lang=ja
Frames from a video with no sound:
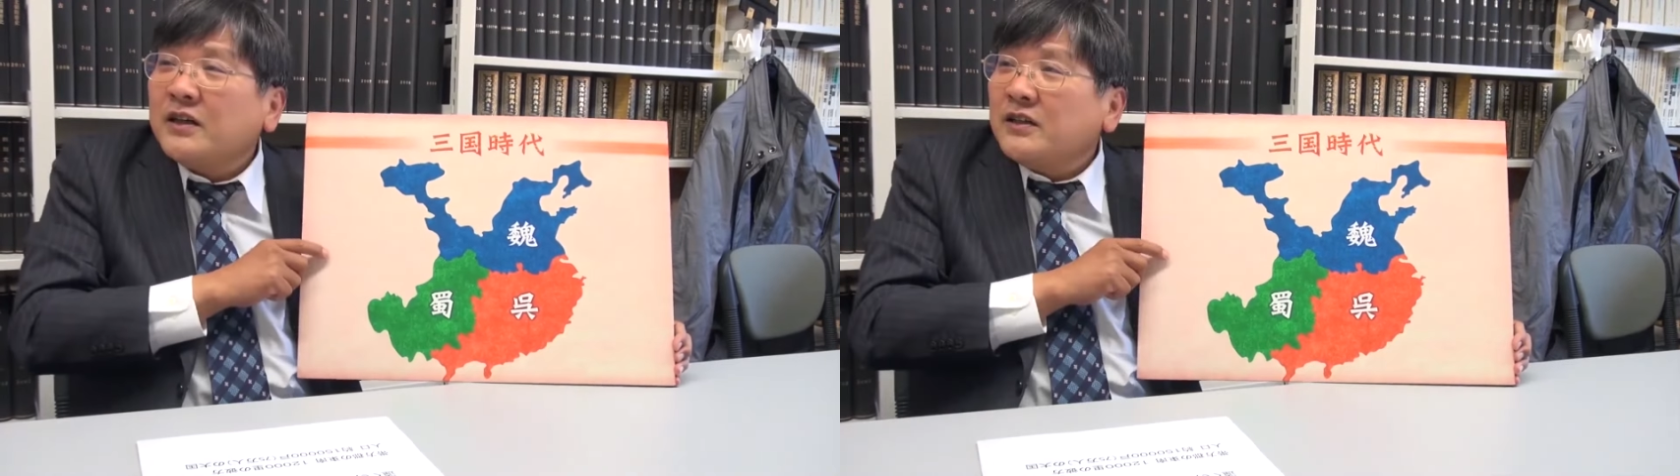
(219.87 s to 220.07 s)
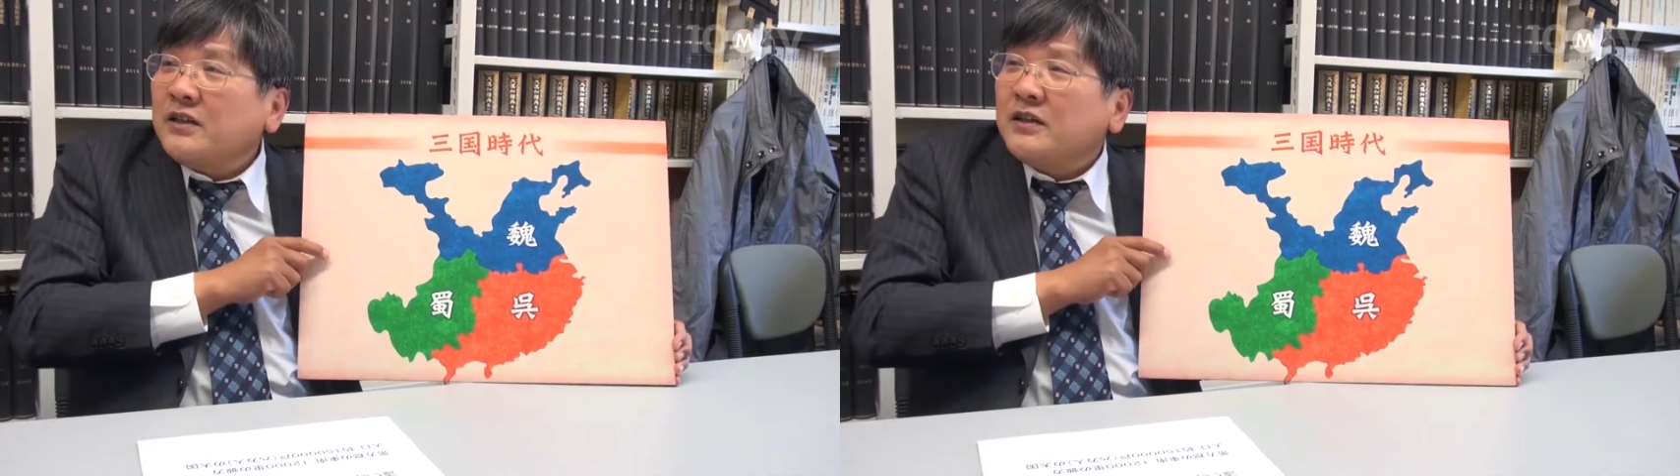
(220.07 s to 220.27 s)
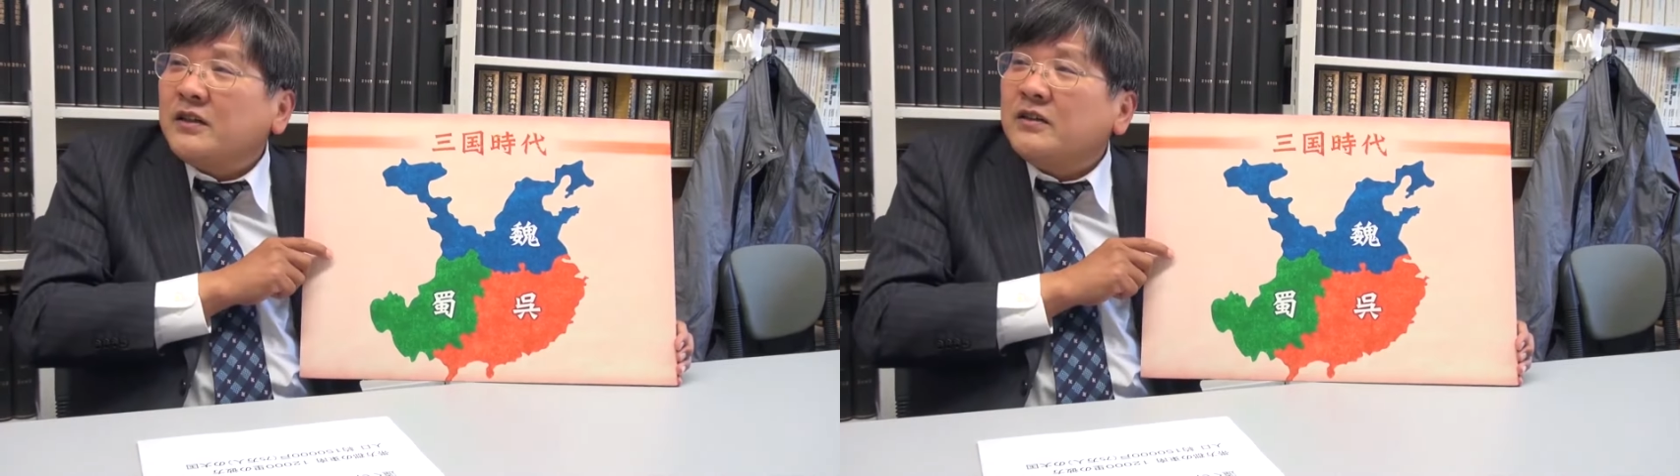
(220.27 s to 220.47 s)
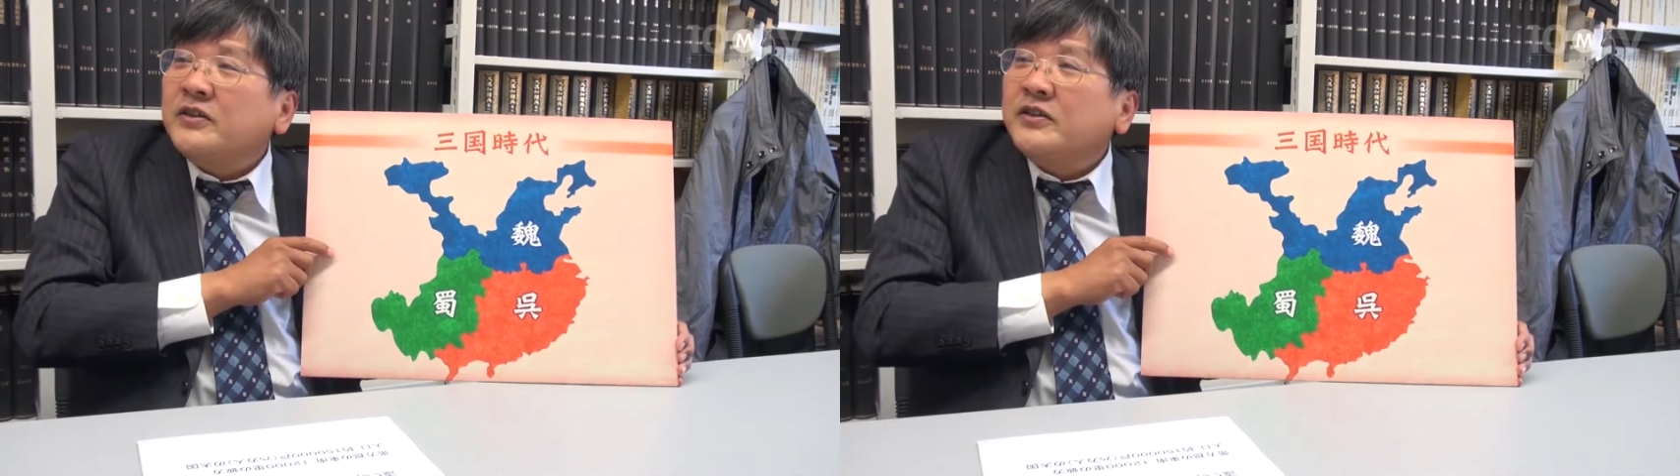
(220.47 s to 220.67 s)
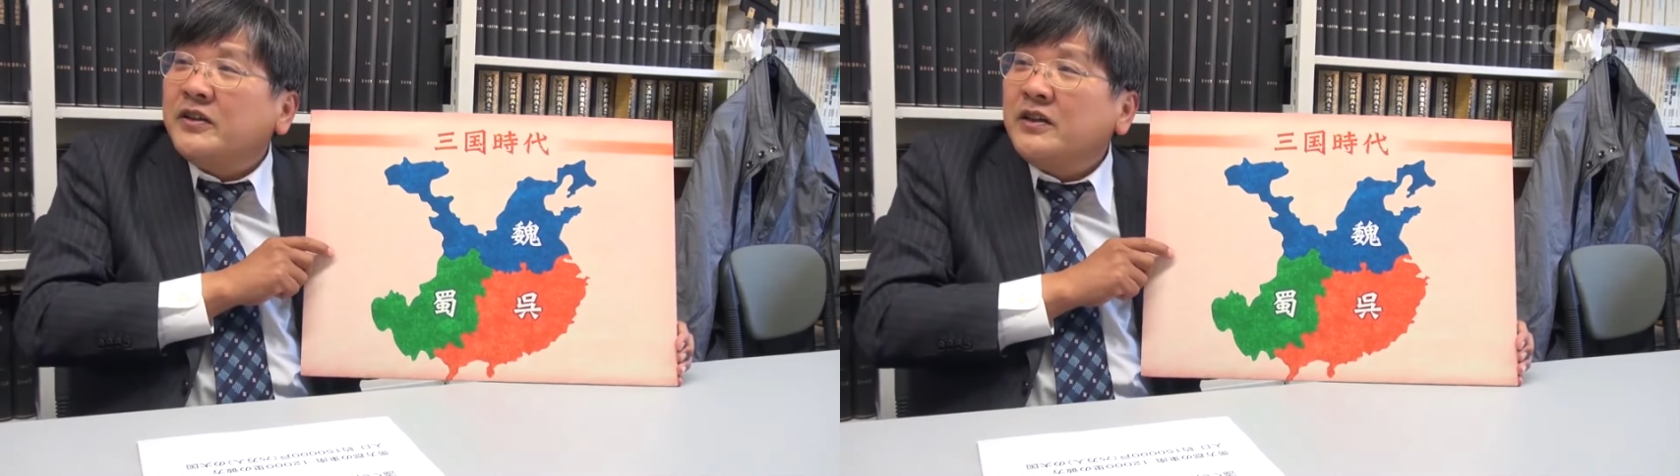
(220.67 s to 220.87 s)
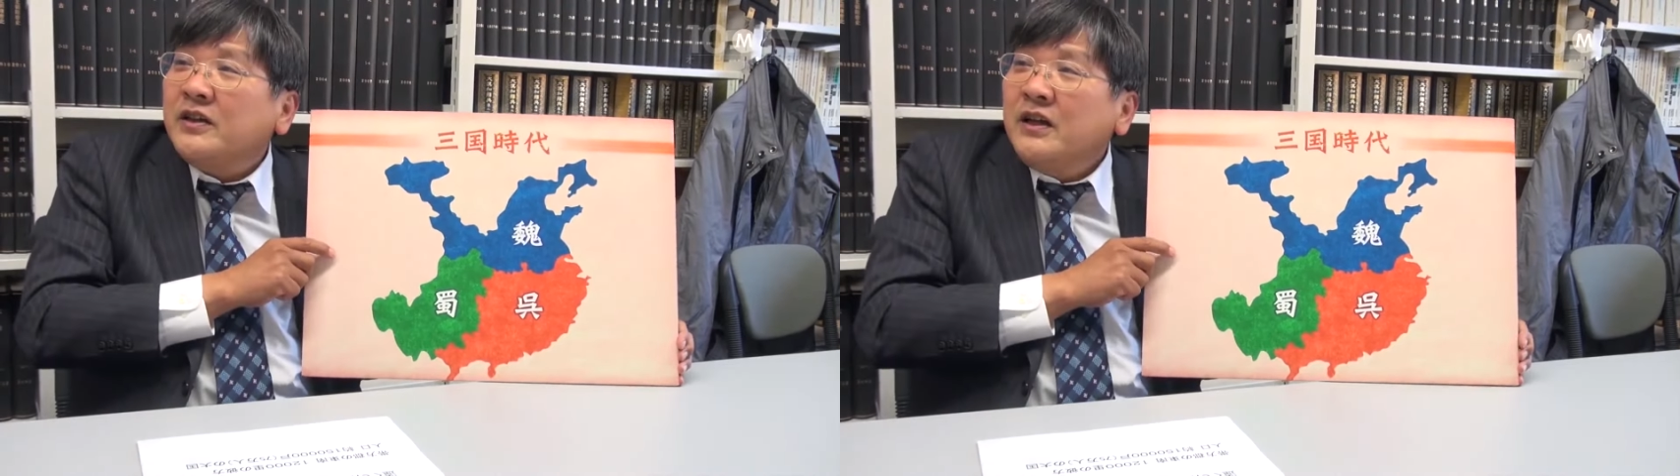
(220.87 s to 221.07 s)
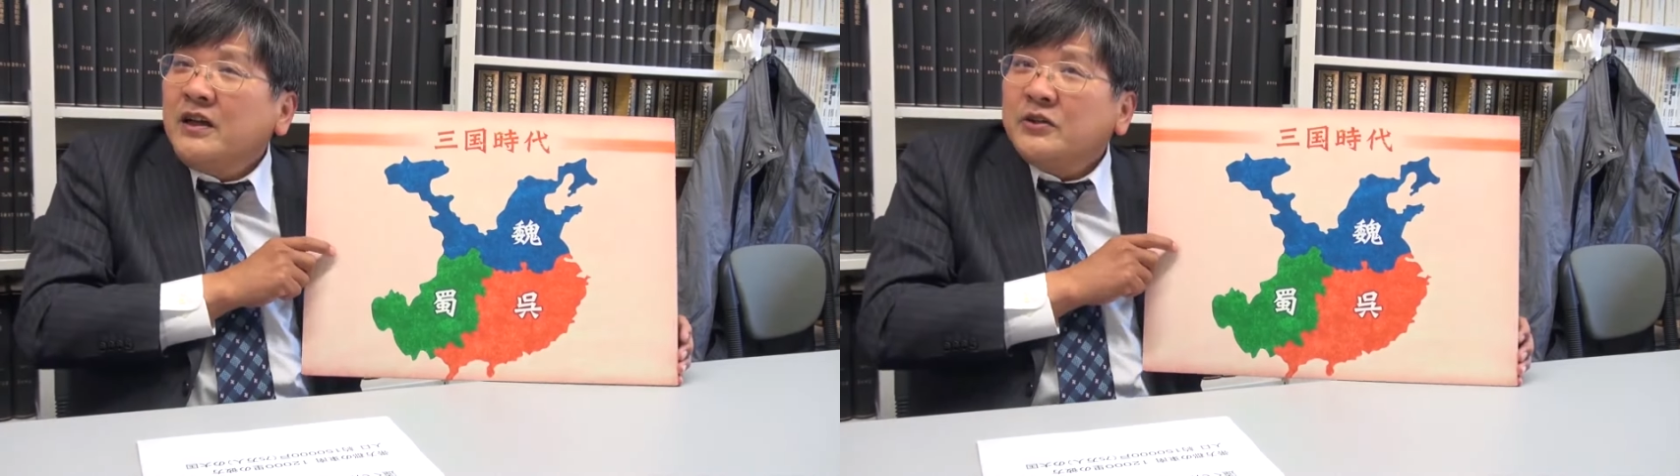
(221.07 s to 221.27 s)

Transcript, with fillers: えられてるんですね。